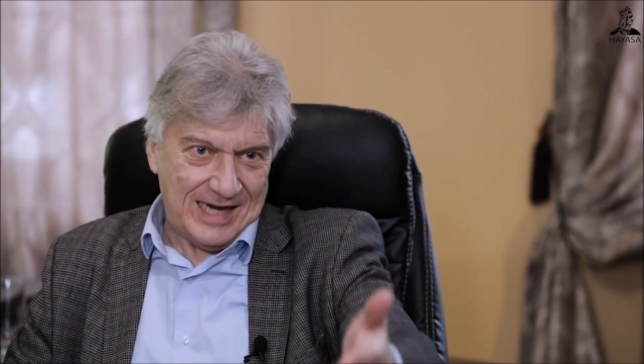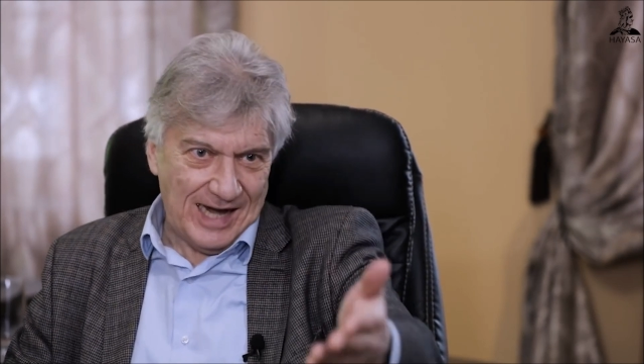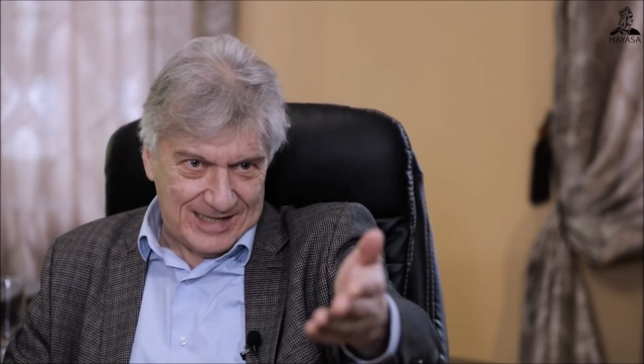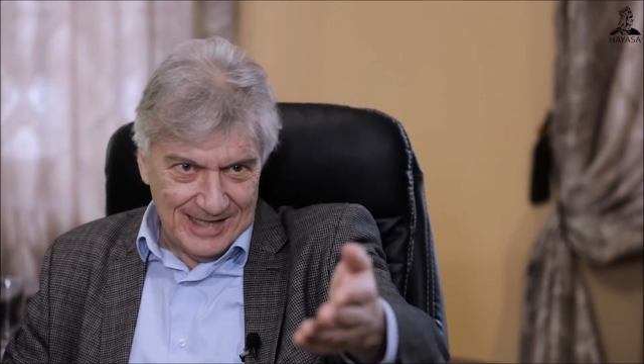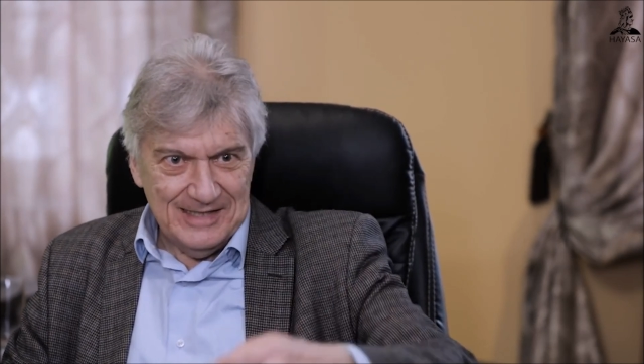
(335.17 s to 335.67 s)

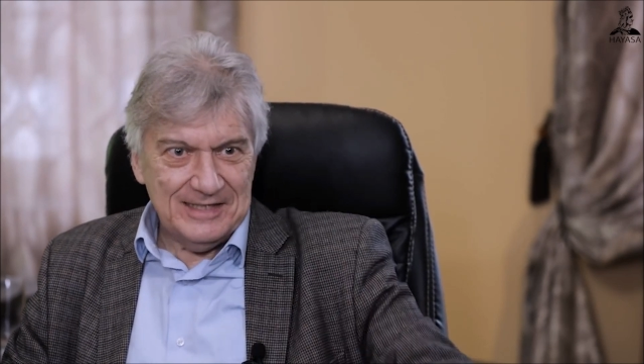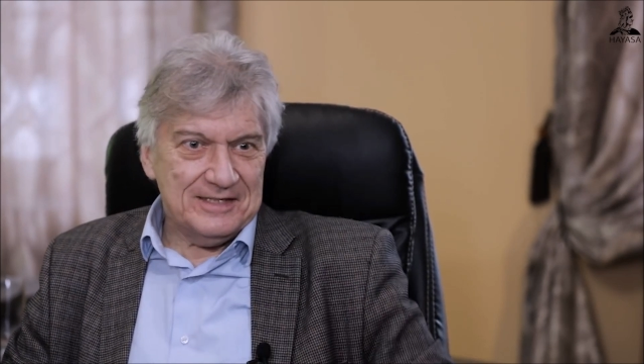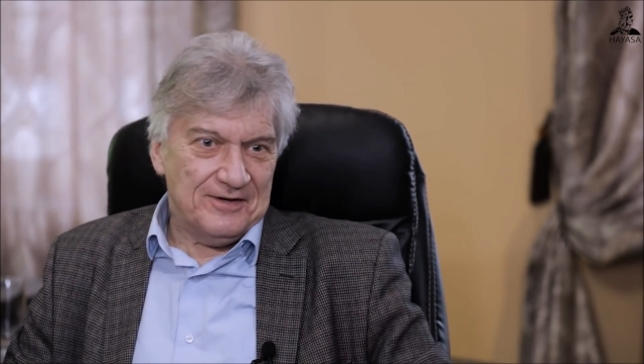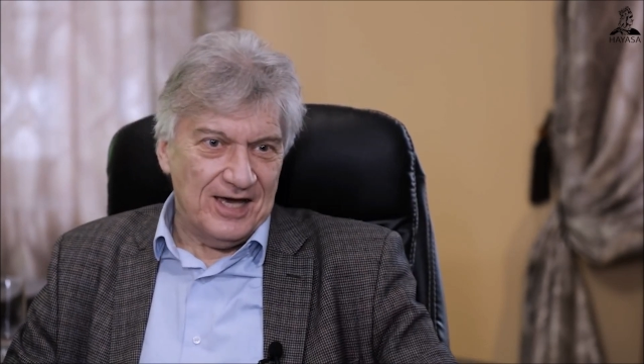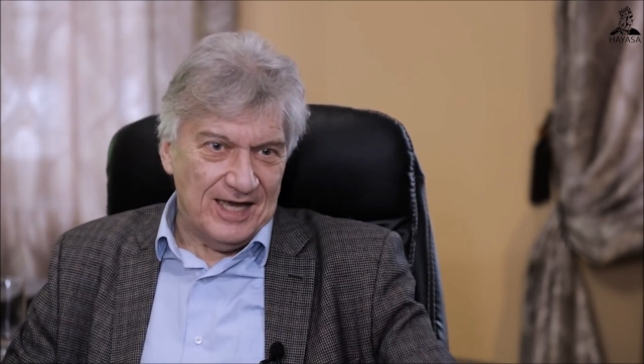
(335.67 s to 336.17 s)
Как
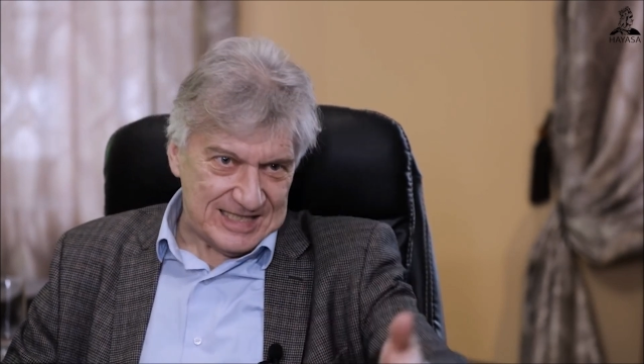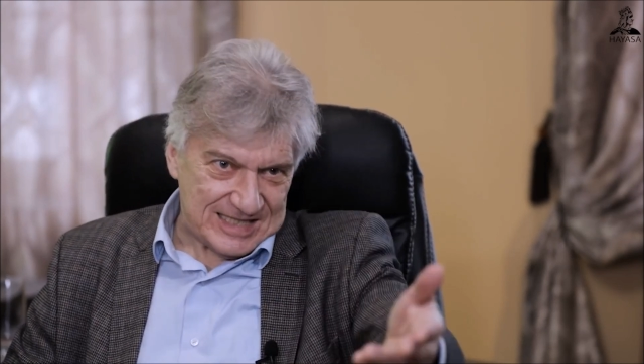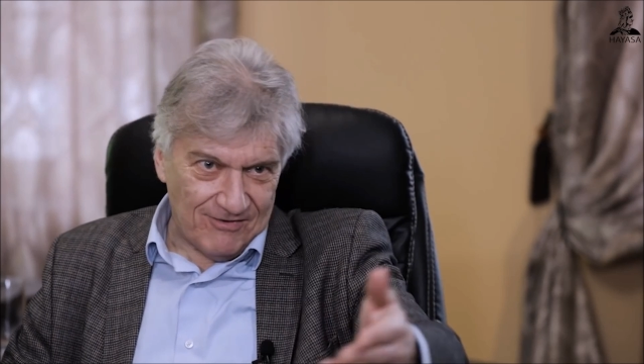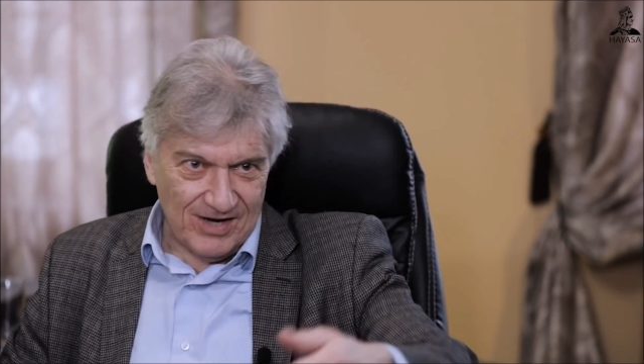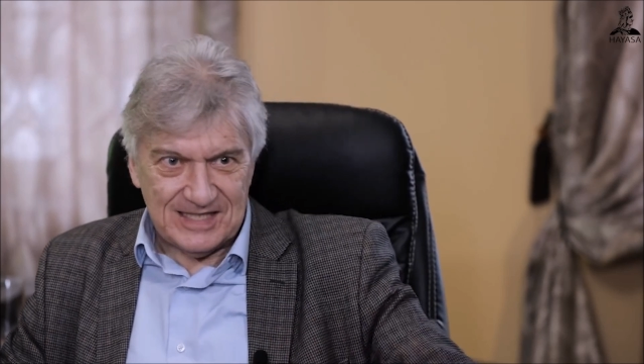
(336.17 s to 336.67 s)

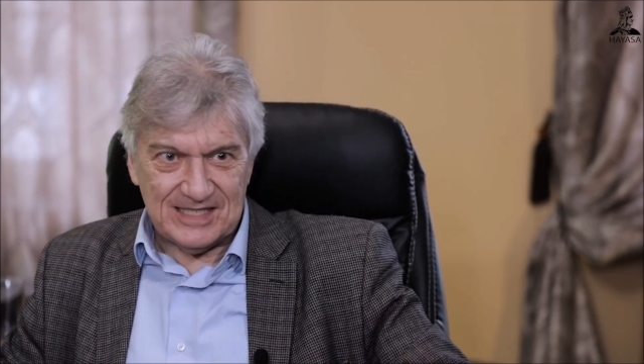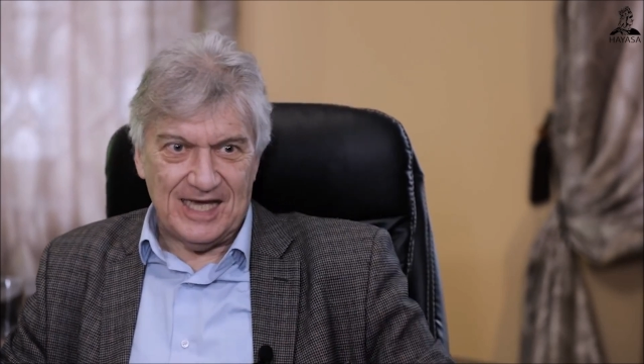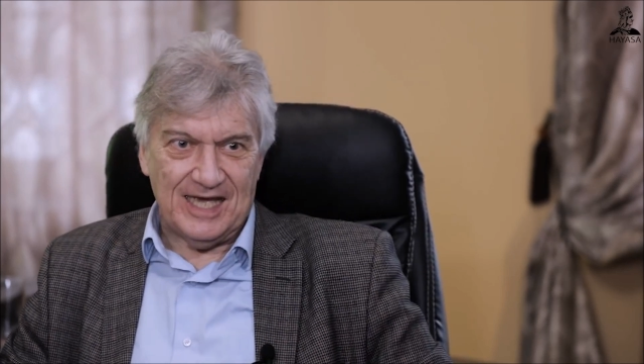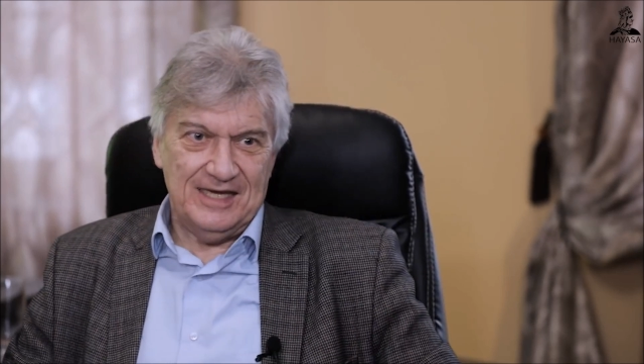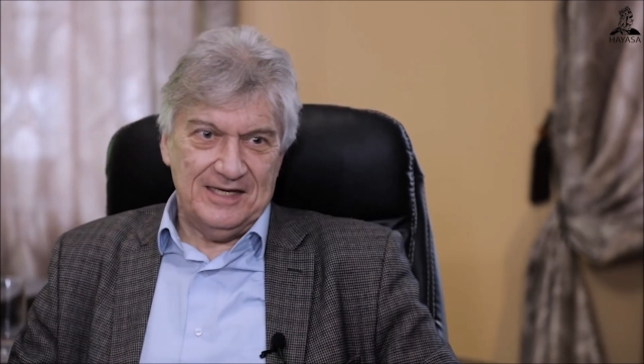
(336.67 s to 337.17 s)

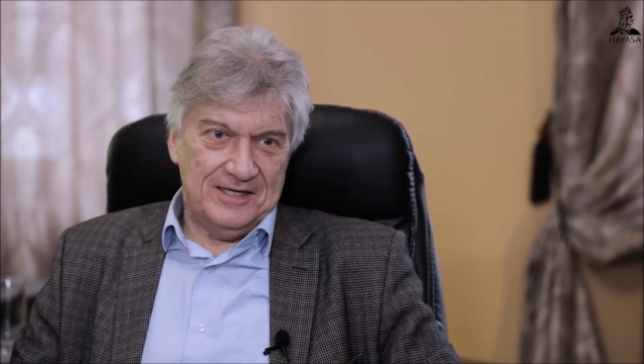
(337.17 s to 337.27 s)
реставрация